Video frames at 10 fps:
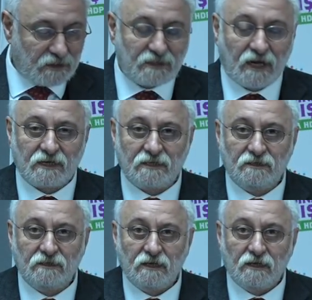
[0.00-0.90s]

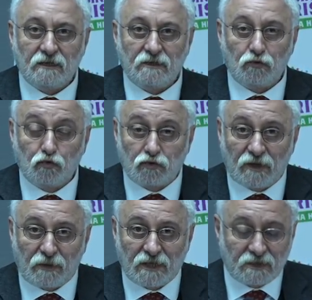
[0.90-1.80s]
idarenin e,
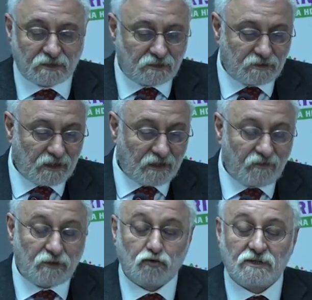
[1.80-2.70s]
uygulamalarıdır
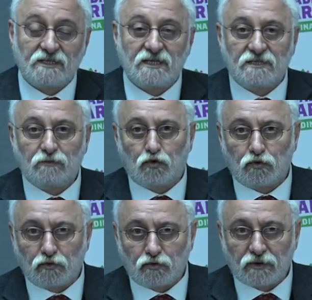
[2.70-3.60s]
ve Yüksek Seçim
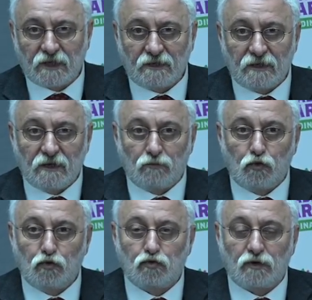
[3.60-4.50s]
Kurulu'nun da
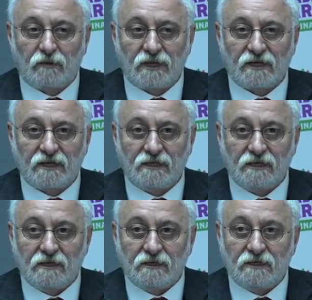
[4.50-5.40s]
bu uygulamalara
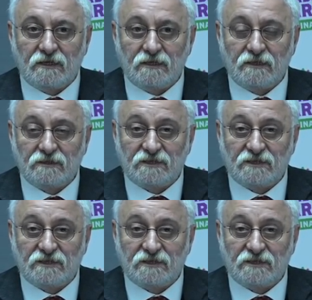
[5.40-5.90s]
e,